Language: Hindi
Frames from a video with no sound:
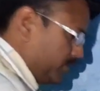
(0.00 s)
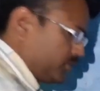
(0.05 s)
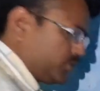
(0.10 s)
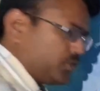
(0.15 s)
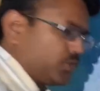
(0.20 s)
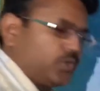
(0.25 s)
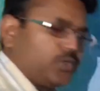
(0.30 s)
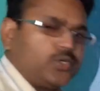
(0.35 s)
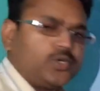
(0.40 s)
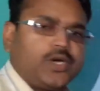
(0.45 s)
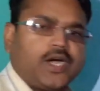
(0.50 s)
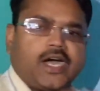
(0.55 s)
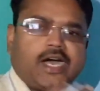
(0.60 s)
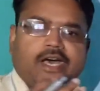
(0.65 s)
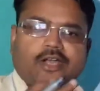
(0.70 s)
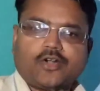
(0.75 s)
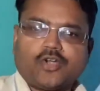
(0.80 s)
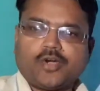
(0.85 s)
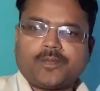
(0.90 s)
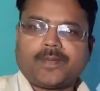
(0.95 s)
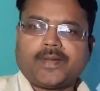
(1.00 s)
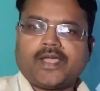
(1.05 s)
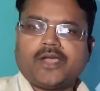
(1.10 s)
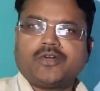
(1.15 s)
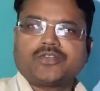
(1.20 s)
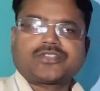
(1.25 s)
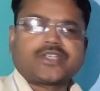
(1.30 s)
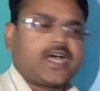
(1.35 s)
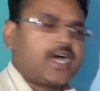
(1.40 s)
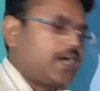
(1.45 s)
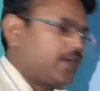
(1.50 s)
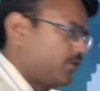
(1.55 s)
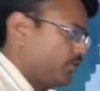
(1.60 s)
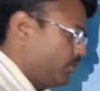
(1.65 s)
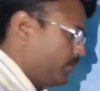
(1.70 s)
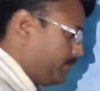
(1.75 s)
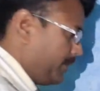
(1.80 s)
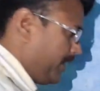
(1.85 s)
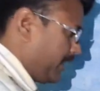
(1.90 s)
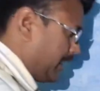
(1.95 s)
जो आरोप है उस
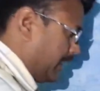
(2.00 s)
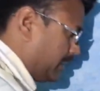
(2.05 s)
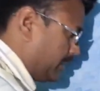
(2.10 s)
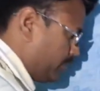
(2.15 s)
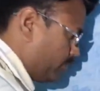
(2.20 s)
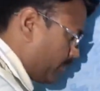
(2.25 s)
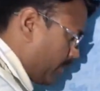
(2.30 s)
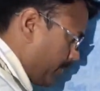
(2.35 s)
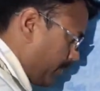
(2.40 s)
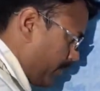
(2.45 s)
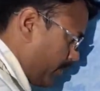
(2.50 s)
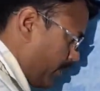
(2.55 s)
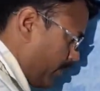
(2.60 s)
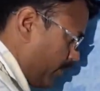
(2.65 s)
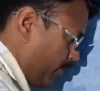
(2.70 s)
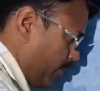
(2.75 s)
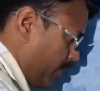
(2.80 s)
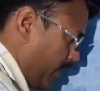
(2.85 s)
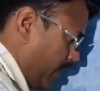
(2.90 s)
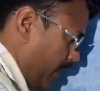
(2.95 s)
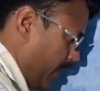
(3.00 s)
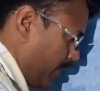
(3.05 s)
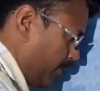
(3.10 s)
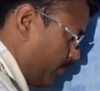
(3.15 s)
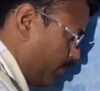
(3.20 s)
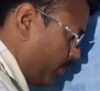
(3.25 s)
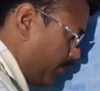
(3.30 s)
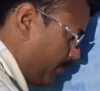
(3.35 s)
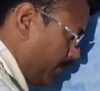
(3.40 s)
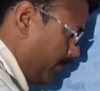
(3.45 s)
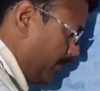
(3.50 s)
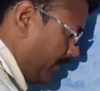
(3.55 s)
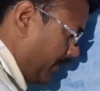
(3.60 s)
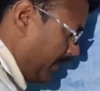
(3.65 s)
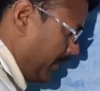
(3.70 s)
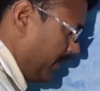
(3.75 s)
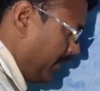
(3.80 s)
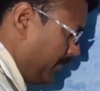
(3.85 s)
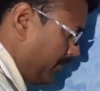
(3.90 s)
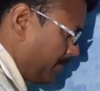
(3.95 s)
आरोप में गलतियों का प्रभाव आरोप
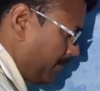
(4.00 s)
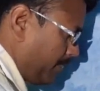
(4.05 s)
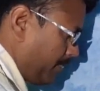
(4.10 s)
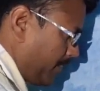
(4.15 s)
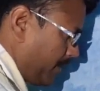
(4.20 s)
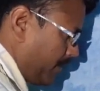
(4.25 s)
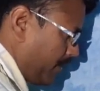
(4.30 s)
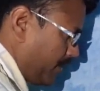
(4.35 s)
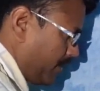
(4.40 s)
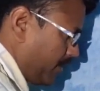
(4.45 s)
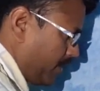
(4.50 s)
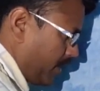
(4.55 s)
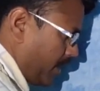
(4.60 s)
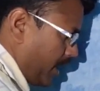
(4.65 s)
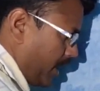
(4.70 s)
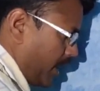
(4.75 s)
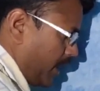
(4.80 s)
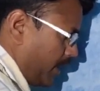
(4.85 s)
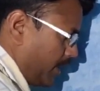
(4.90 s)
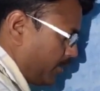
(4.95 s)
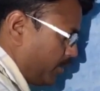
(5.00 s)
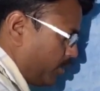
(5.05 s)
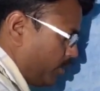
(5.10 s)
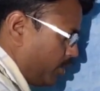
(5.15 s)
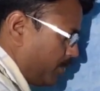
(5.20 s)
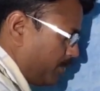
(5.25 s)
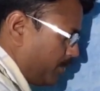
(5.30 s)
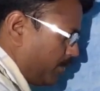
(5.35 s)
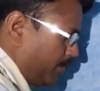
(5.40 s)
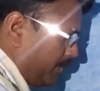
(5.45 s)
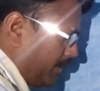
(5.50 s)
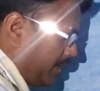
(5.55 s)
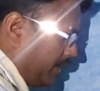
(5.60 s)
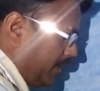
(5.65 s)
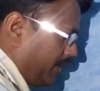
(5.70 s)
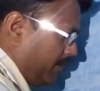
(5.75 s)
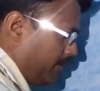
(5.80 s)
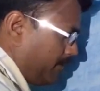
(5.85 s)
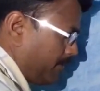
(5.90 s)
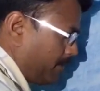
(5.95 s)
में आरोप
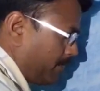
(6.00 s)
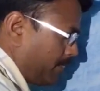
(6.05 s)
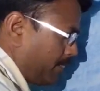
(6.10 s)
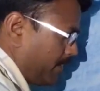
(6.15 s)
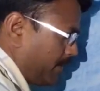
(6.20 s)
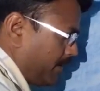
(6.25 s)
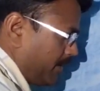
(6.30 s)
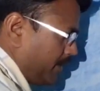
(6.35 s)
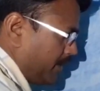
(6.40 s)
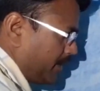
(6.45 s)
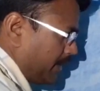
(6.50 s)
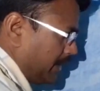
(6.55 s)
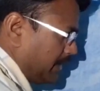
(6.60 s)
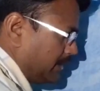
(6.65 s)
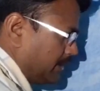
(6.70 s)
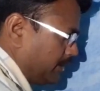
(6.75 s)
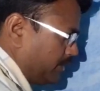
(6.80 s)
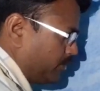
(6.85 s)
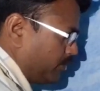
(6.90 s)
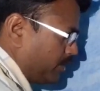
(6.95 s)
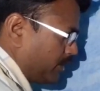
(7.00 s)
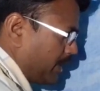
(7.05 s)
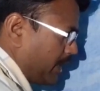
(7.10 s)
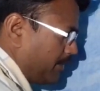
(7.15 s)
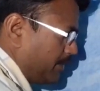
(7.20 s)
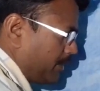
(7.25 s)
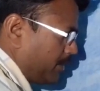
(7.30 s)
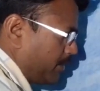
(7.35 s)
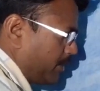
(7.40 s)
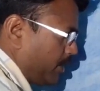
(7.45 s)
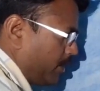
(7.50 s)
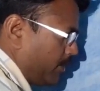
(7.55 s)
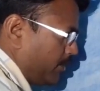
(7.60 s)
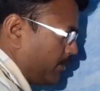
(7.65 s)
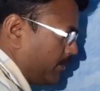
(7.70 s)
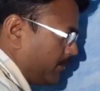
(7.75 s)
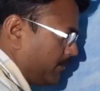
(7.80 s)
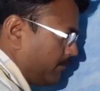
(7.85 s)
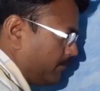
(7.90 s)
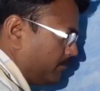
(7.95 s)
में गलतियों का
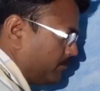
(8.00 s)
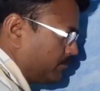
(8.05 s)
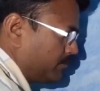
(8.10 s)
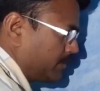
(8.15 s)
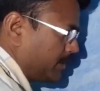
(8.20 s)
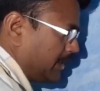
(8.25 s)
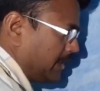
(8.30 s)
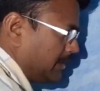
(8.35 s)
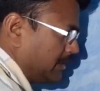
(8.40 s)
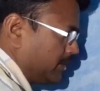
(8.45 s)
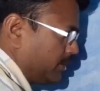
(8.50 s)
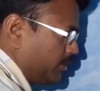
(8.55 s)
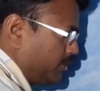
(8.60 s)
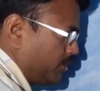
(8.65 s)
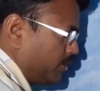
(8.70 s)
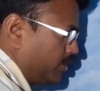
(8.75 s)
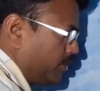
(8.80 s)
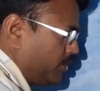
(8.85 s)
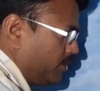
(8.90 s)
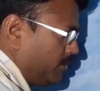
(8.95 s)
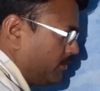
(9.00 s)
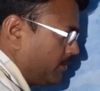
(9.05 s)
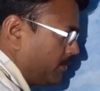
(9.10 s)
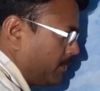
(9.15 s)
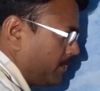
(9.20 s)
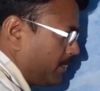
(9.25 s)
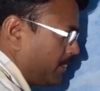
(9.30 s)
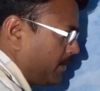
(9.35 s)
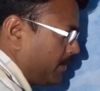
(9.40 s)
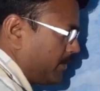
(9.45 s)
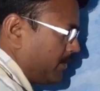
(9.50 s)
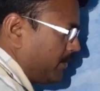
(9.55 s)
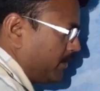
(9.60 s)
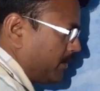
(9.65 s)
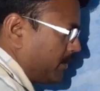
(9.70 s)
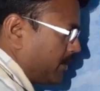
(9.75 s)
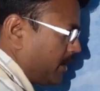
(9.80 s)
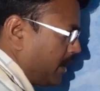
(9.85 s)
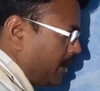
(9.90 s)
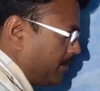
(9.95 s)
प्रभाव गलतियों
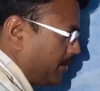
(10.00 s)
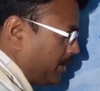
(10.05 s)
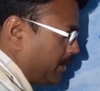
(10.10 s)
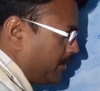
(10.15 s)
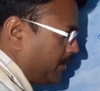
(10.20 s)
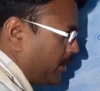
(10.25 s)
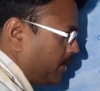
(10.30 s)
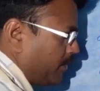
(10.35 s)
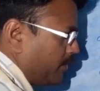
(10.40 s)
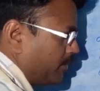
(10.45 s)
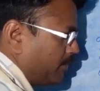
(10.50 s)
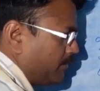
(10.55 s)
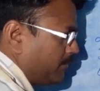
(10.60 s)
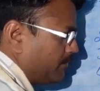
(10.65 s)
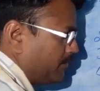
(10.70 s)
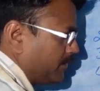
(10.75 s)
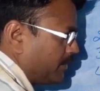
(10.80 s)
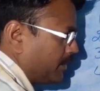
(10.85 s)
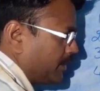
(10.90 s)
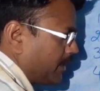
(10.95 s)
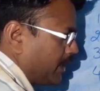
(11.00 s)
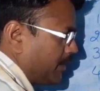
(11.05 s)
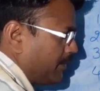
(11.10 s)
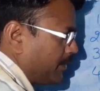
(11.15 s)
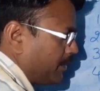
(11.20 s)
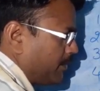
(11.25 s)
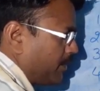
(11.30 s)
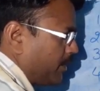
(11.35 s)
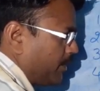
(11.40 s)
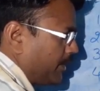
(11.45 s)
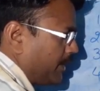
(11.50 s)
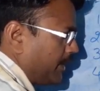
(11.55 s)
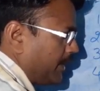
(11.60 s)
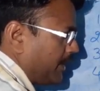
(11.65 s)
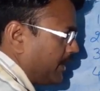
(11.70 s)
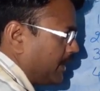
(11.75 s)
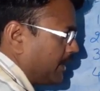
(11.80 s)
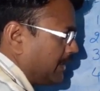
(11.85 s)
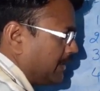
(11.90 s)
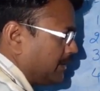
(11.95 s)
का प्रभाव क्या प्रभाव
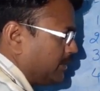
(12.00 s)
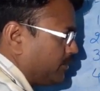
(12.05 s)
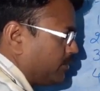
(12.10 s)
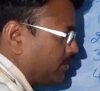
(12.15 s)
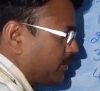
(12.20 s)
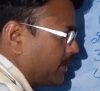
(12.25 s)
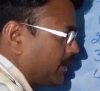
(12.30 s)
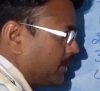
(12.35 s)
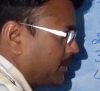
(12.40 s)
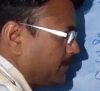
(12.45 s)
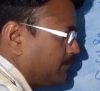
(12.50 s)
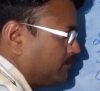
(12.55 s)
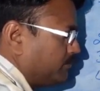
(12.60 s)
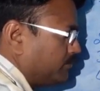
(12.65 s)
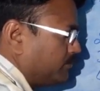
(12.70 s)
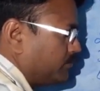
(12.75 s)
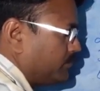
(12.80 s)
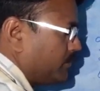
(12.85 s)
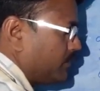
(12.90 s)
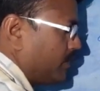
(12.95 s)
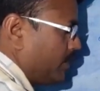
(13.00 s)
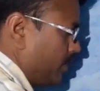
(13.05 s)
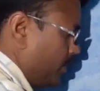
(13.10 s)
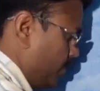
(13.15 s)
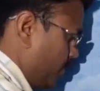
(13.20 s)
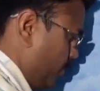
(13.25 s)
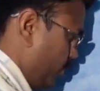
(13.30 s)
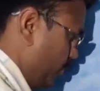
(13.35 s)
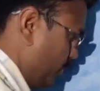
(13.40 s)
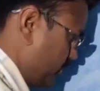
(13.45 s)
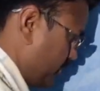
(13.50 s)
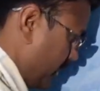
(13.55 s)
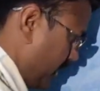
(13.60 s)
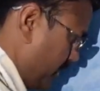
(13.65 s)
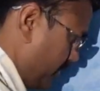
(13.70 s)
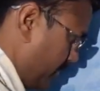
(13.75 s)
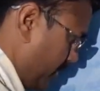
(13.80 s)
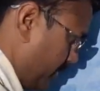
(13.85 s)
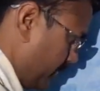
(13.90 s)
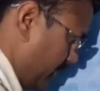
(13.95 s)
रहेगा गलतियों का और छः
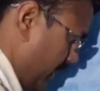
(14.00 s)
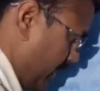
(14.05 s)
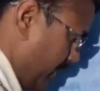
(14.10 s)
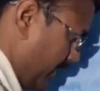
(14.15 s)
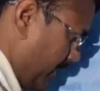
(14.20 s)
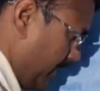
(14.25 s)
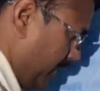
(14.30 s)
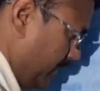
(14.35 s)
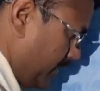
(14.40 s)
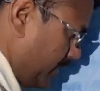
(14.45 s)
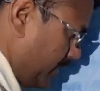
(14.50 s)
नंबर बताएंगे